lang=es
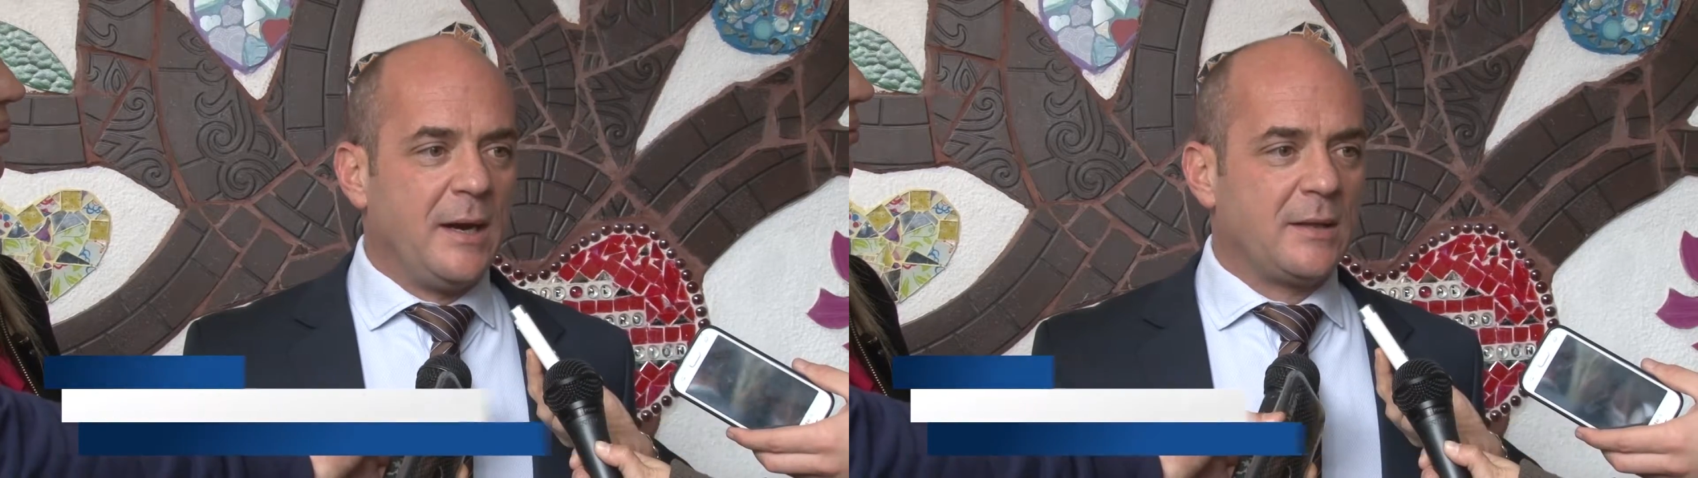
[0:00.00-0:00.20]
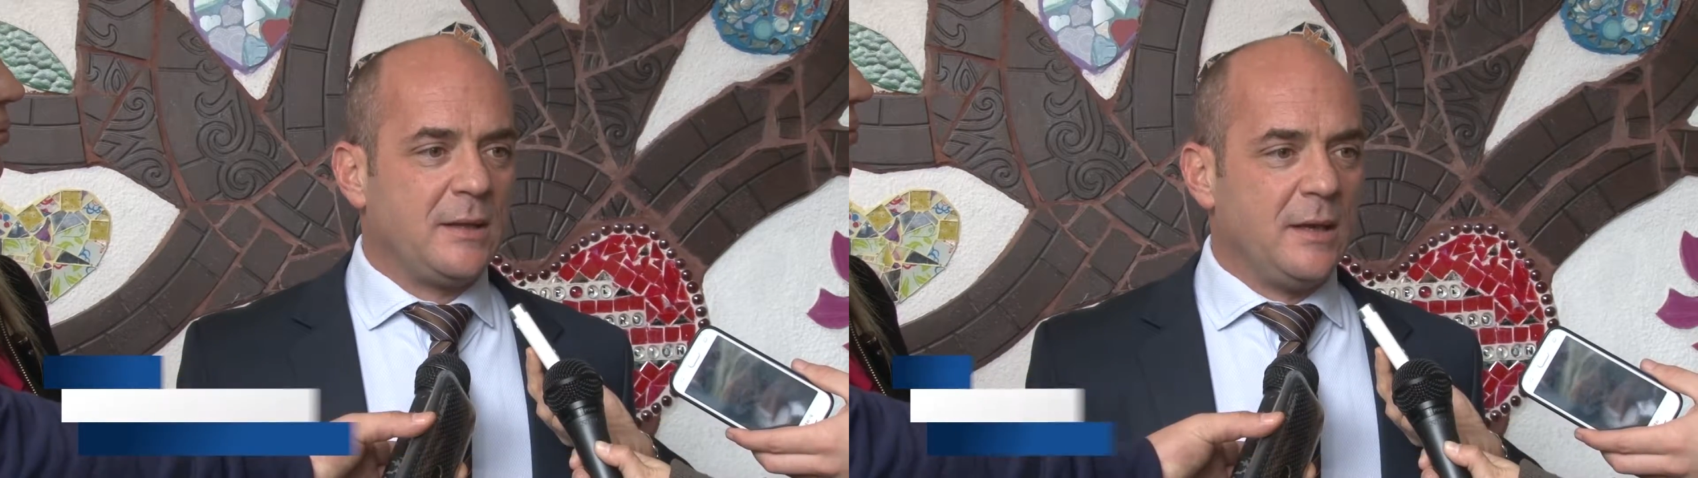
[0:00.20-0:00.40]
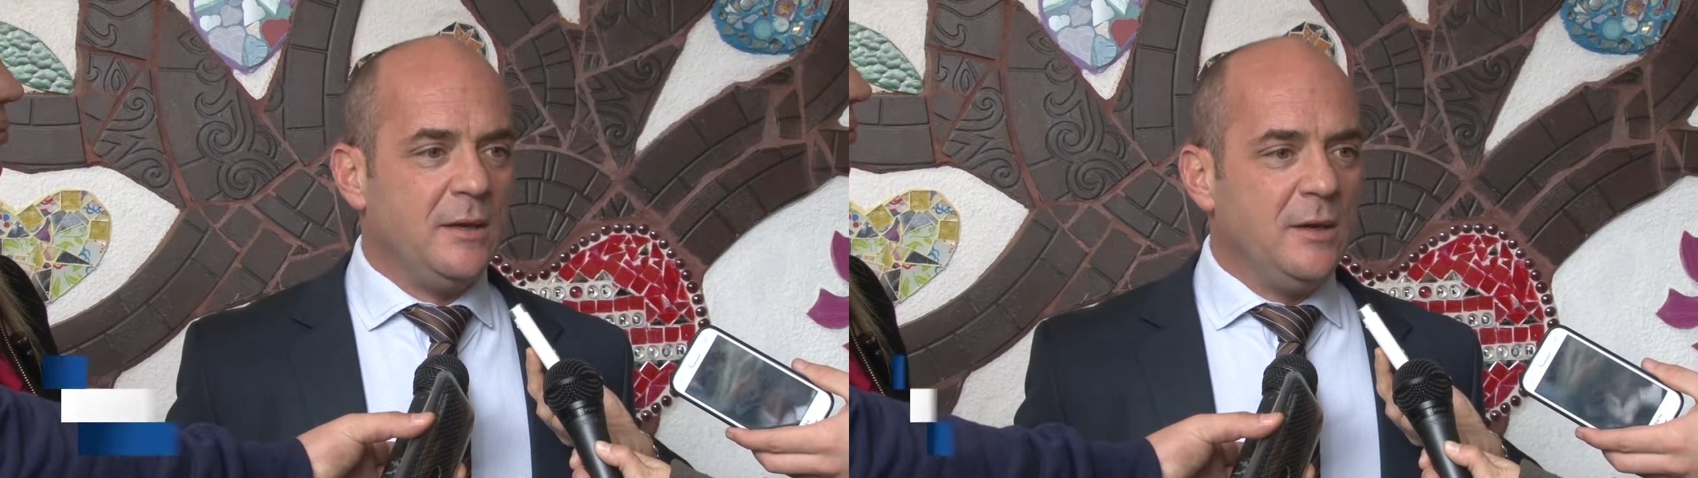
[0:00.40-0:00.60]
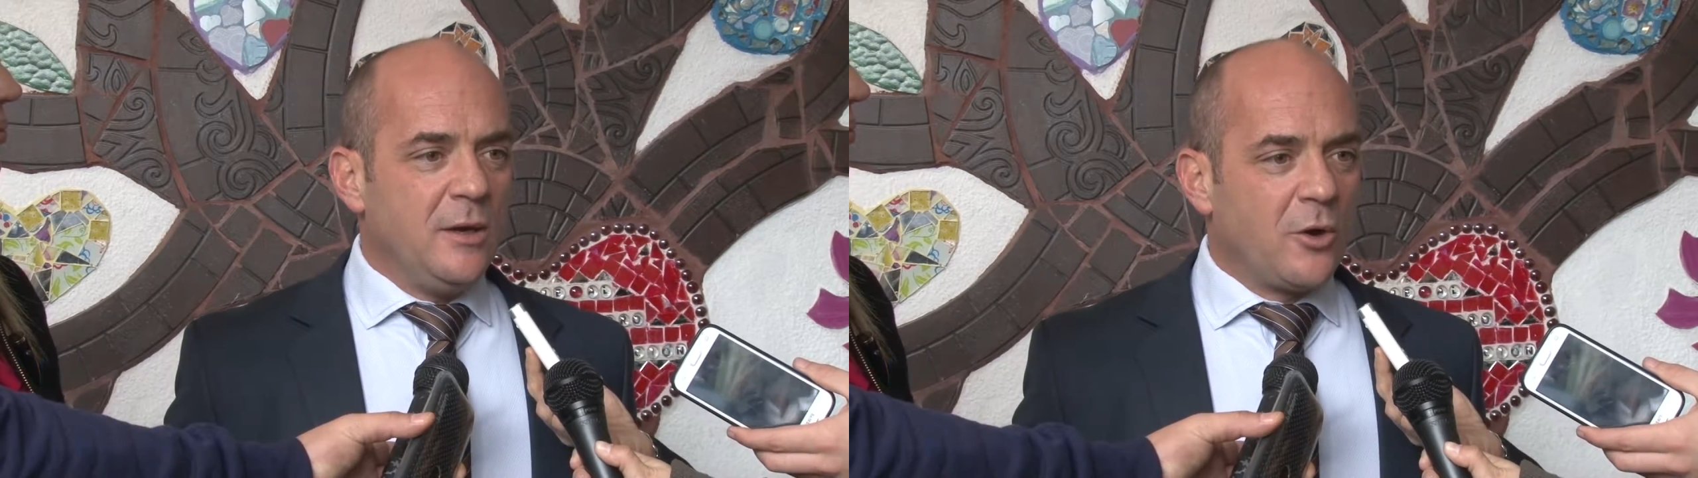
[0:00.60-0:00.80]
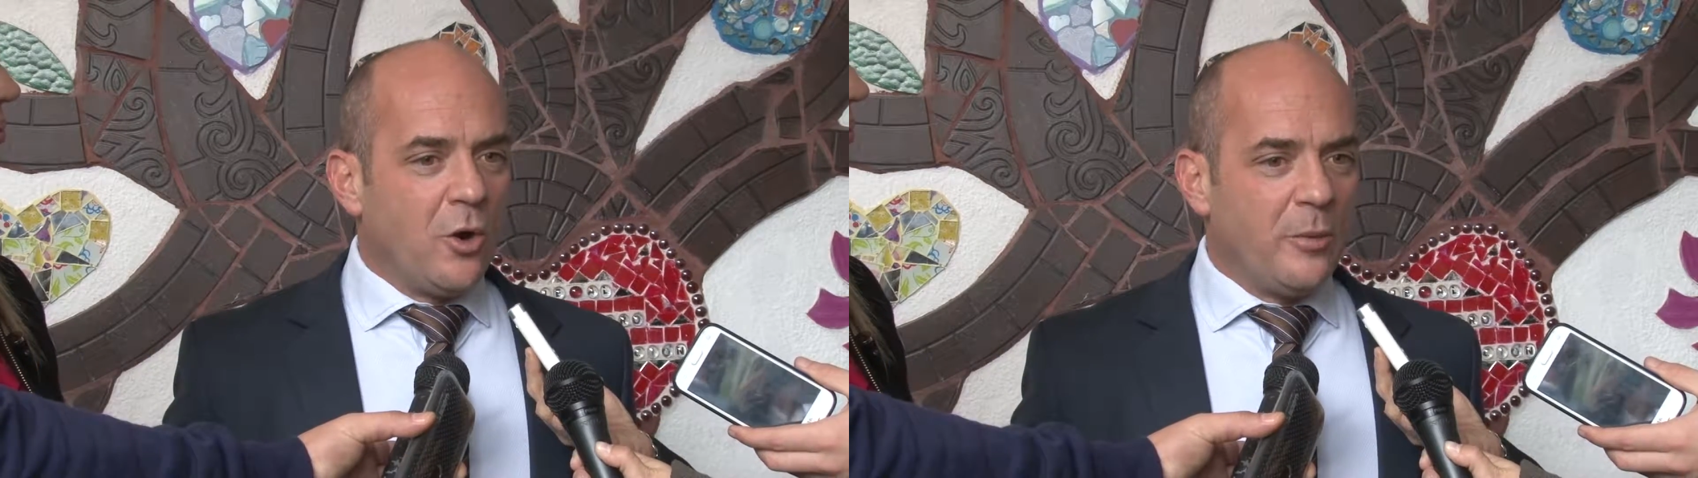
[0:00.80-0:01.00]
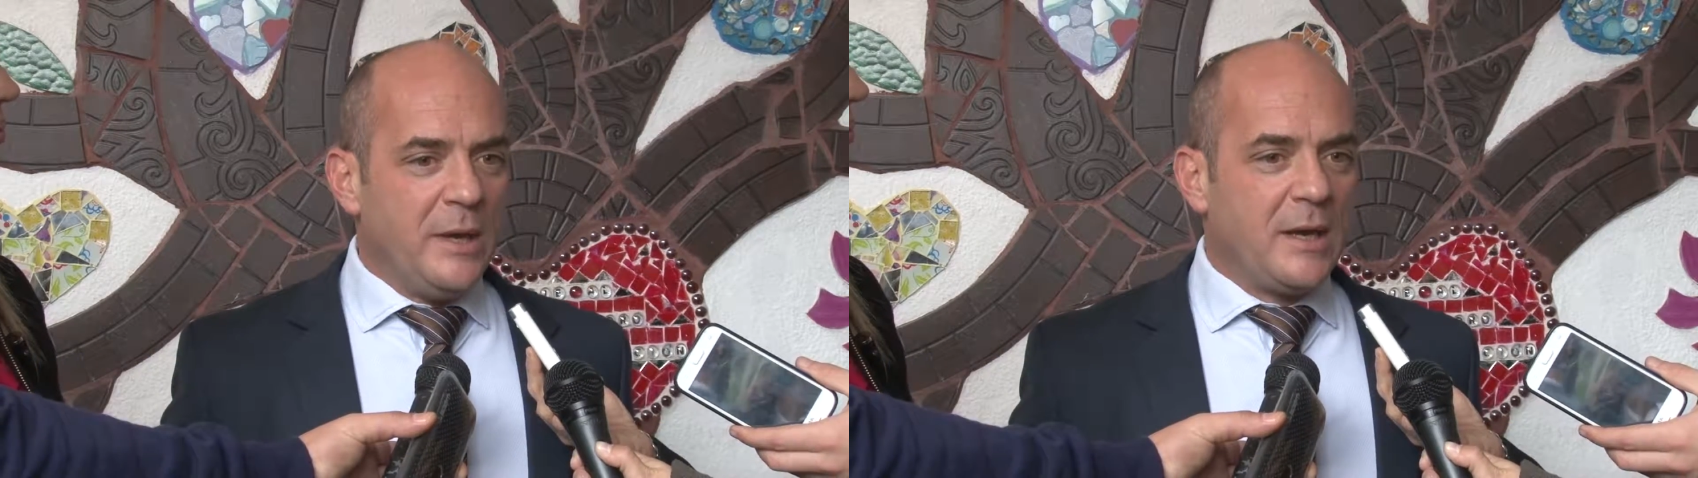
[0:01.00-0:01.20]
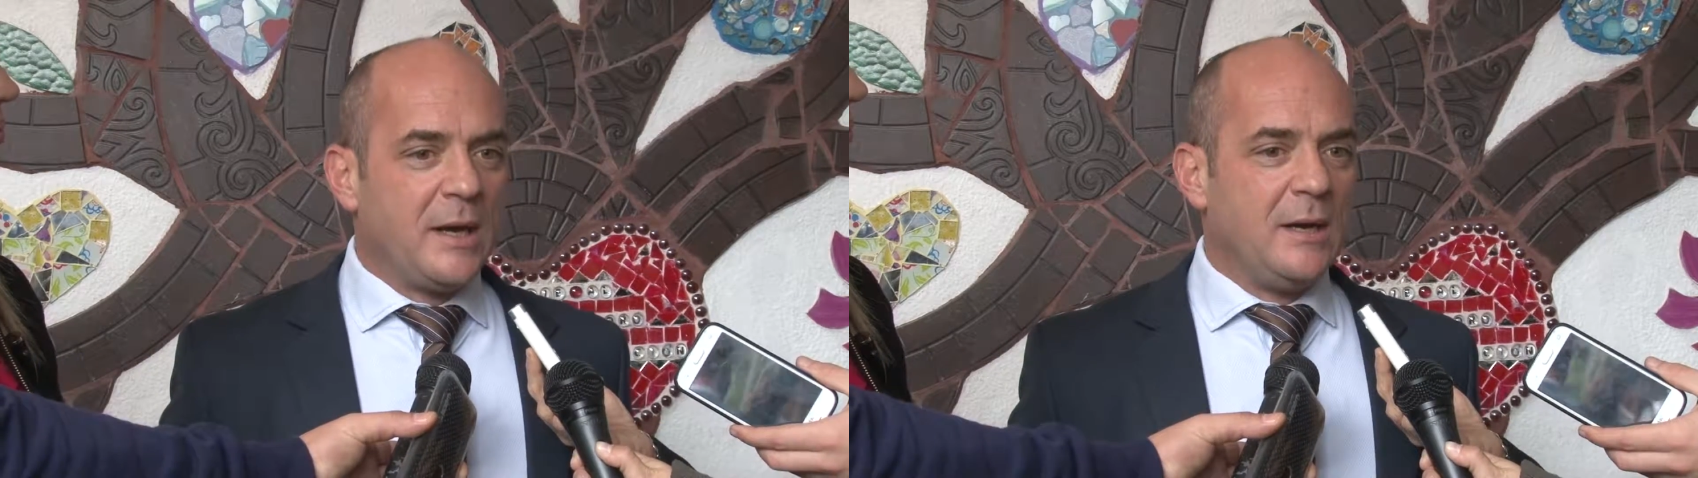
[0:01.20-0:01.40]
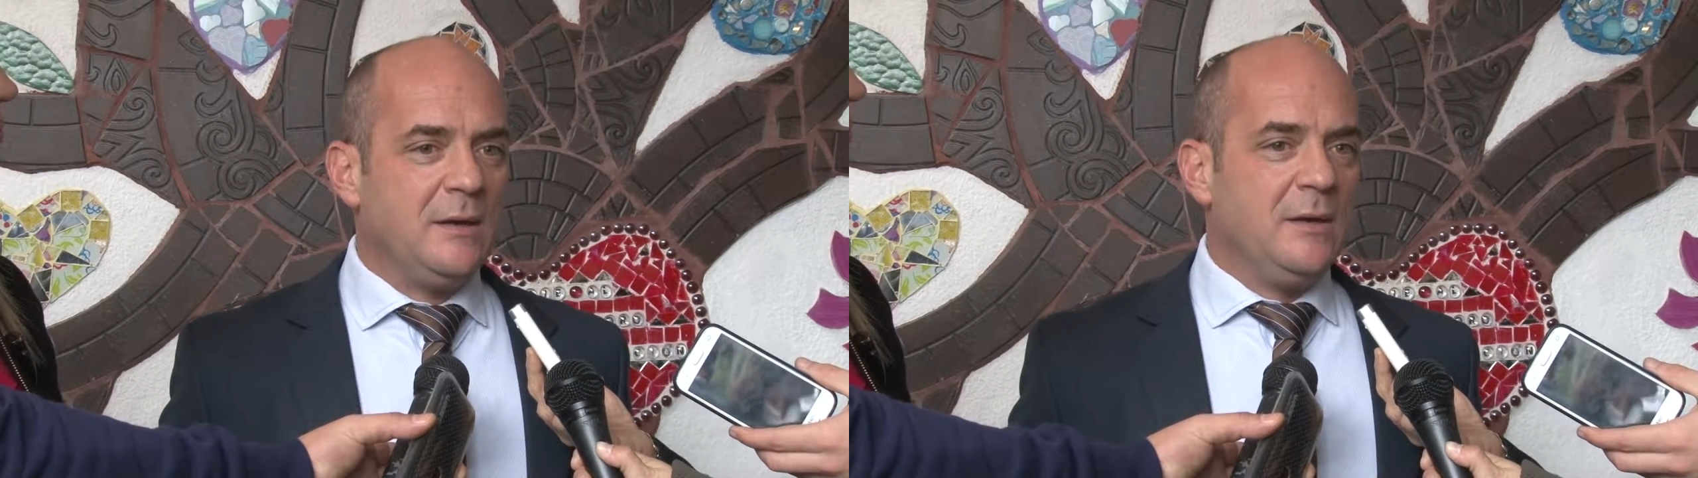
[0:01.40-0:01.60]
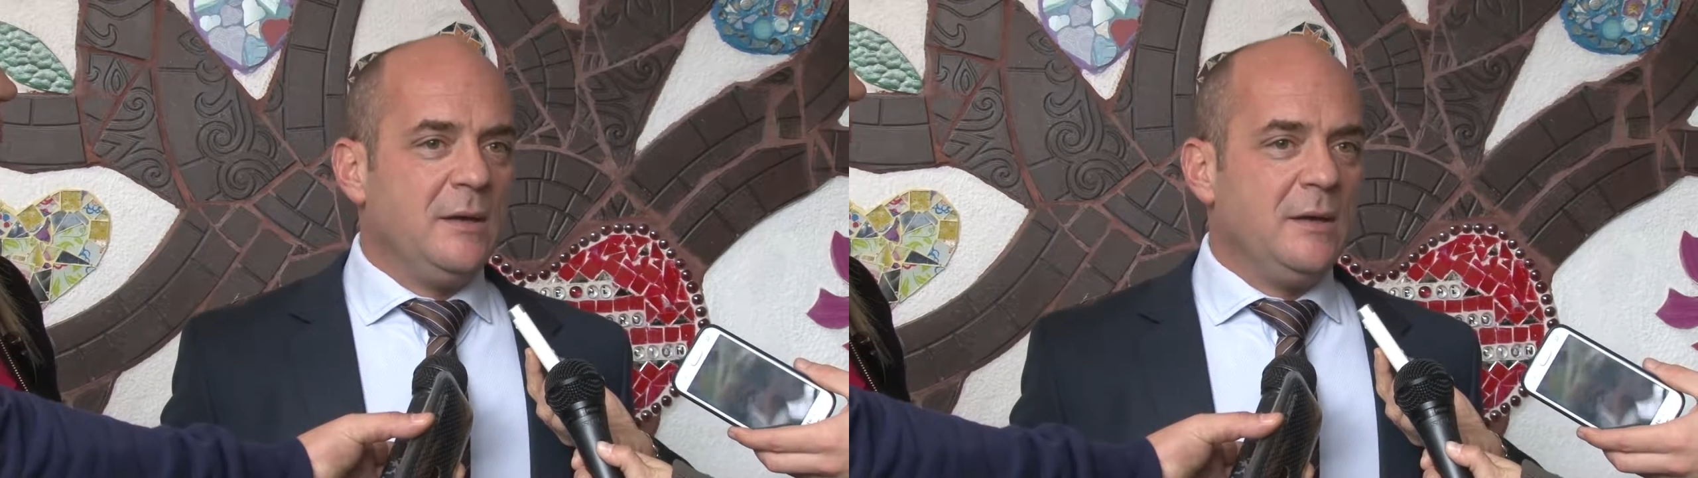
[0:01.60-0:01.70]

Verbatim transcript: arte cobija